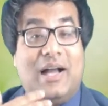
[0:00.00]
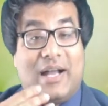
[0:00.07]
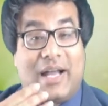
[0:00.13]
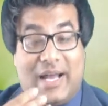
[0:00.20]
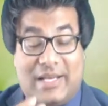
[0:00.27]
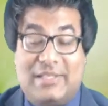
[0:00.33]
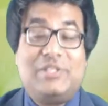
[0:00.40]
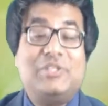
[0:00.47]

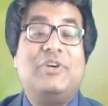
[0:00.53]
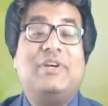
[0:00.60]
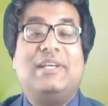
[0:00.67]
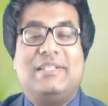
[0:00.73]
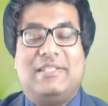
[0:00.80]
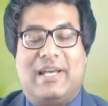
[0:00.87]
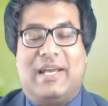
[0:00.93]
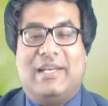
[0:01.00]
কাজের
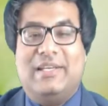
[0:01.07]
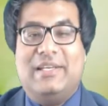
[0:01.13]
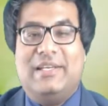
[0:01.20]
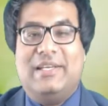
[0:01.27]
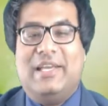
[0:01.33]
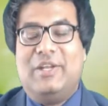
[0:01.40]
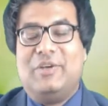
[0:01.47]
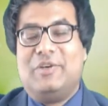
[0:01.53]
সঙ্গে যায়
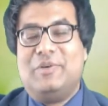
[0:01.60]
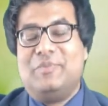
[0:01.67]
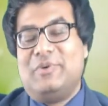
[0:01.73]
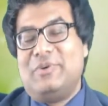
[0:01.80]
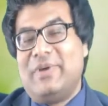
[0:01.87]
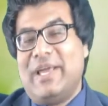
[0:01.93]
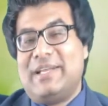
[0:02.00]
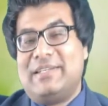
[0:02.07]
এরকম
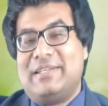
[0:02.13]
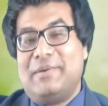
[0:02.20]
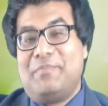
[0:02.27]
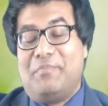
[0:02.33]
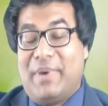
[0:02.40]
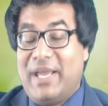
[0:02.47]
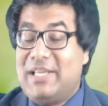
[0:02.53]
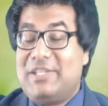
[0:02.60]
কোনো একটা
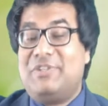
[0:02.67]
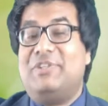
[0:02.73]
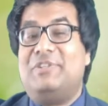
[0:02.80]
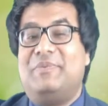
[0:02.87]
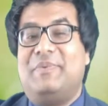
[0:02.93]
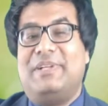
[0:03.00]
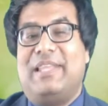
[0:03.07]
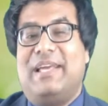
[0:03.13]
পেজ যদি
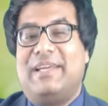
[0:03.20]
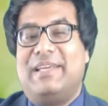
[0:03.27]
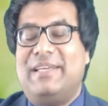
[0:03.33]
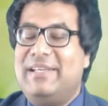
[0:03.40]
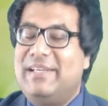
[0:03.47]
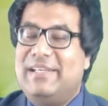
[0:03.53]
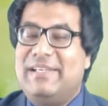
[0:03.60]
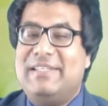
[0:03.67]
তোমার থাকে
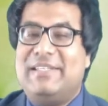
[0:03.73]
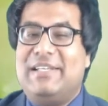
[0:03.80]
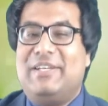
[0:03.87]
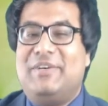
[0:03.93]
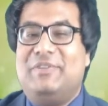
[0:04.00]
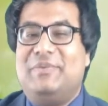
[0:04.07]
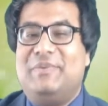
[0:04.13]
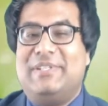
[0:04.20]

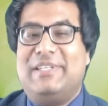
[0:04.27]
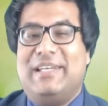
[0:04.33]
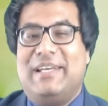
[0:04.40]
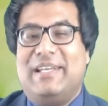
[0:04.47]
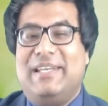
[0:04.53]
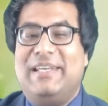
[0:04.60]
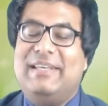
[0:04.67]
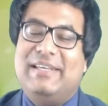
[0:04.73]
সেটাও তুমি
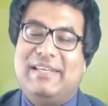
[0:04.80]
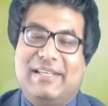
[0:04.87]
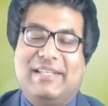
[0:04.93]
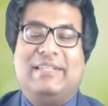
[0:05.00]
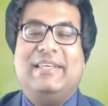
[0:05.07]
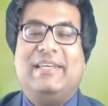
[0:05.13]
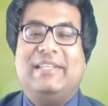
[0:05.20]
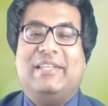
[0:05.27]
সেখানে
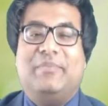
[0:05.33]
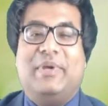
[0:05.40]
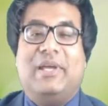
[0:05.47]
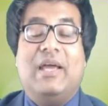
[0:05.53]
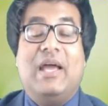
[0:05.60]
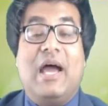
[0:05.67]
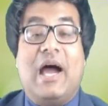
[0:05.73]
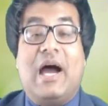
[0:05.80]
দিয়ে দেবে
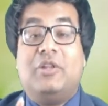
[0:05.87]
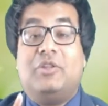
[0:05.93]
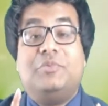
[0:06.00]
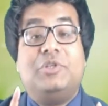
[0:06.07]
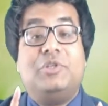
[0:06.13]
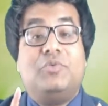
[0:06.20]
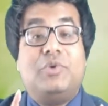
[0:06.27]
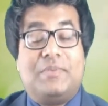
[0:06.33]
আর
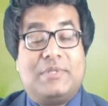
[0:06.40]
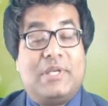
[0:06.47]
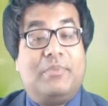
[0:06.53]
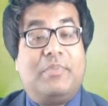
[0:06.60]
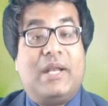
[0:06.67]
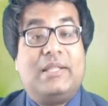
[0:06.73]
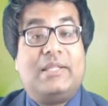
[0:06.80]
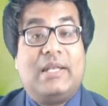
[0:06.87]
তুমি যদি ওয়েবসাইট
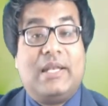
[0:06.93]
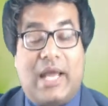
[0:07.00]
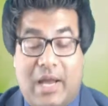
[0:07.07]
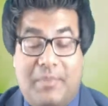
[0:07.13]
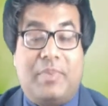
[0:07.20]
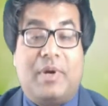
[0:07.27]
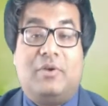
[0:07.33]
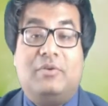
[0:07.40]
বানাতে
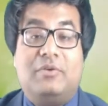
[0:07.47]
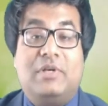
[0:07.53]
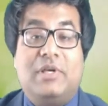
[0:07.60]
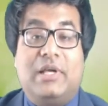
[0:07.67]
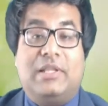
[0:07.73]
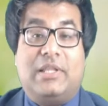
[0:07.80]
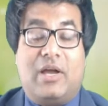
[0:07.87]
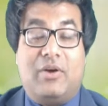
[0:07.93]
না পারো
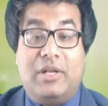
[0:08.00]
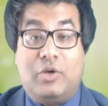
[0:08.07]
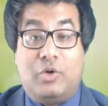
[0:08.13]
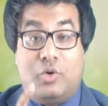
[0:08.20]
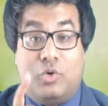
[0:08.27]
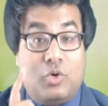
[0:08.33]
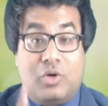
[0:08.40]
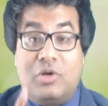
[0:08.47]
তাহলে
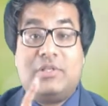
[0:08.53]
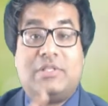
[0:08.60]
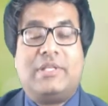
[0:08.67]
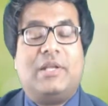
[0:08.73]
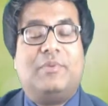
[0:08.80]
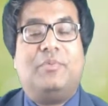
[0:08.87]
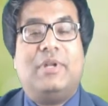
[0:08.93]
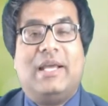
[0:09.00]
গুগল
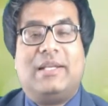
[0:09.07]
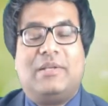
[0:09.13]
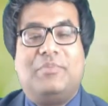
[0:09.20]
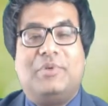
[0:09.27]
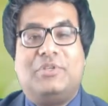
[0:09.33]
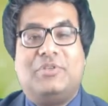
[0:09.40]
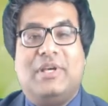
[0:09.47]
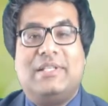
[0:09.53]
সাইট বলে একটা
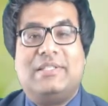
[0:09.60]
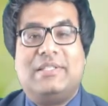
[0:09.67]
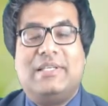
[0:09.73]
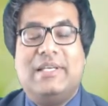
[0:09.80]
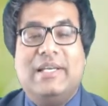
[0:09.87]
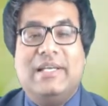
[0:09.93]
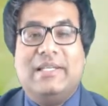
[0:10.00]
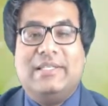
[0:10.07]
বিষয় আছে
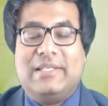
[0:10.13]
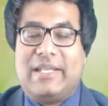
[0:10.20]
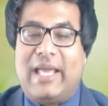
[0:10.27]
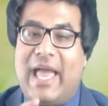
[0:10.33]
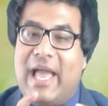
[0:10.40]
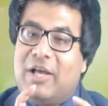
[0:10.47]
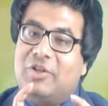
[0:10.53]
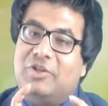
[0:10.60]

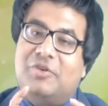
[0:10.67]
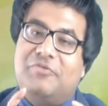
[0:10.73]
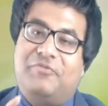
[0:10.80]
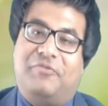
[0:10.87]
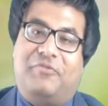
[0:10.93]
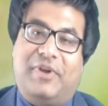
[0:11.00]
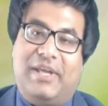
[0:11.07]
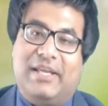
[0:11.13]
যেটা একদম
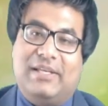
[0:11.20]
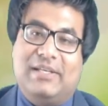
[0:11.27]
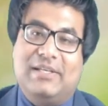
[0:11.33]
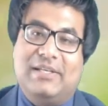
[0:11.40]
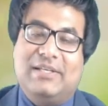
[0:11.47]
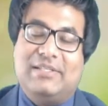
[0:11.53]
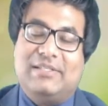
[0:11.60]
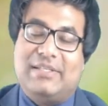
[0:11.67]
ফ্রি
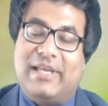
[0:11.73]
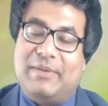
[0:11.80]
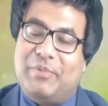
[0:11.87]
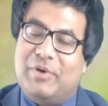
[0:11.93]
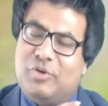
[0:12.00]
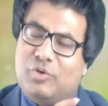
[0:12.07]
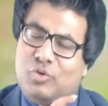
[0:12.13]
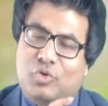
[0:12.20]
সে
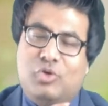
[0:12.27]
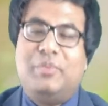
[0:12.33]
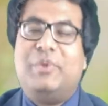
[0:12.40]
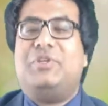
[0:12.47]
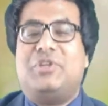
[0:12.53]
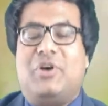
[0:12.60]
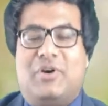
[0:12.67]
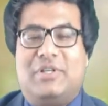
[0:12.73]
এবং
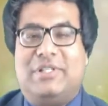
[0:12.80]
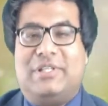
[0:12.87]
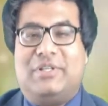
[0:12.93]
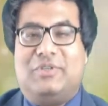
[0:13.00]
খুবই সহজ এটা